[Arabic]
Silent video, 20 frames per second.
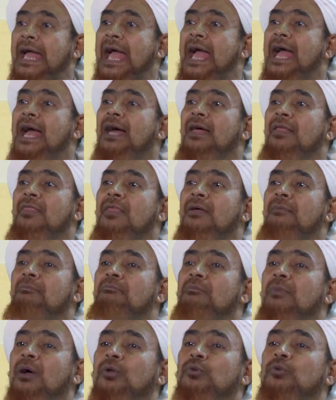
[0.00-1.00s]
أعظم
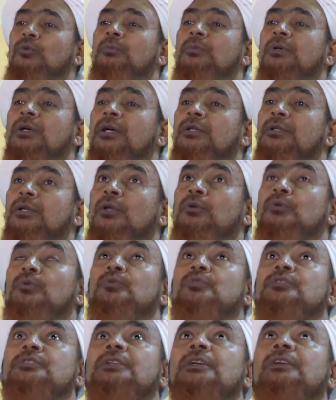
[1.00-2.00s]
ما يمكن أن
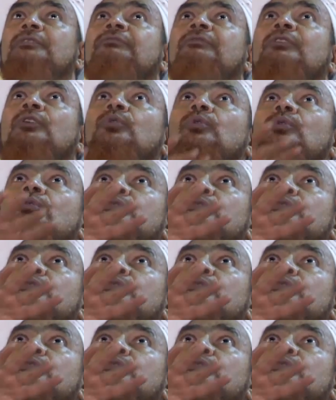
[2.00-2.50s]
ينشر في